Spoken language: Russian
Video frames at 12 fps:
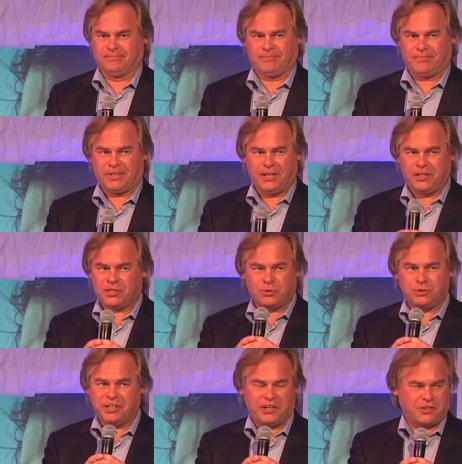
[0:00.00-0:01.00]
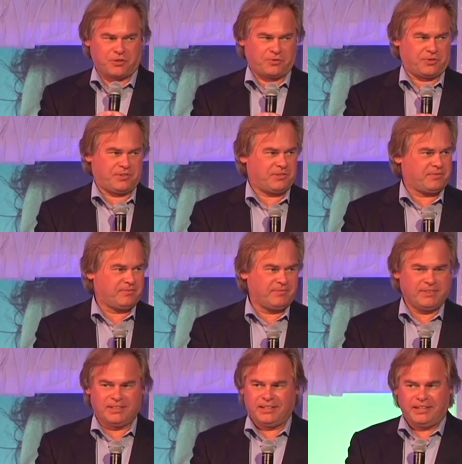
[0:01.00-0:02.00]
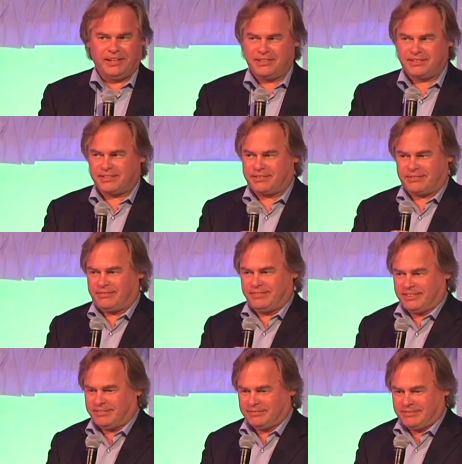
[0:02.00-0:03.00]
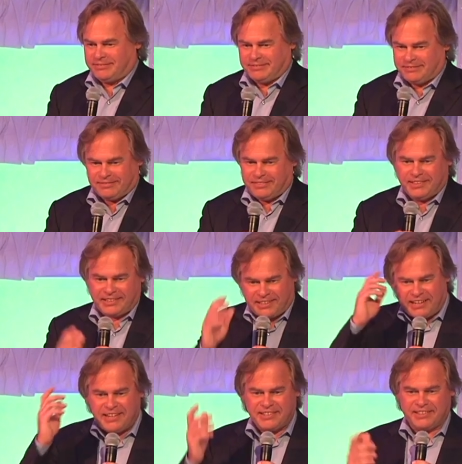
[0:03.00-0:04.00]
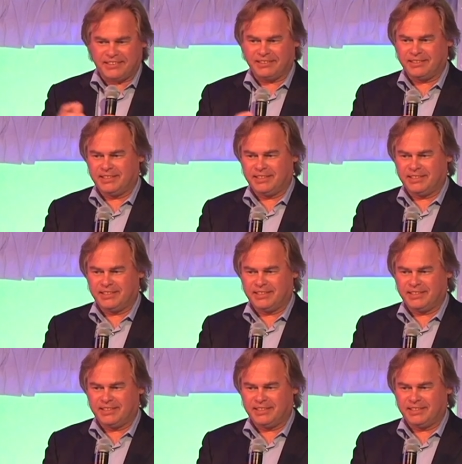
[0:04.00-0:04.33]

Я говорю, невозможно. Ты что, спятила?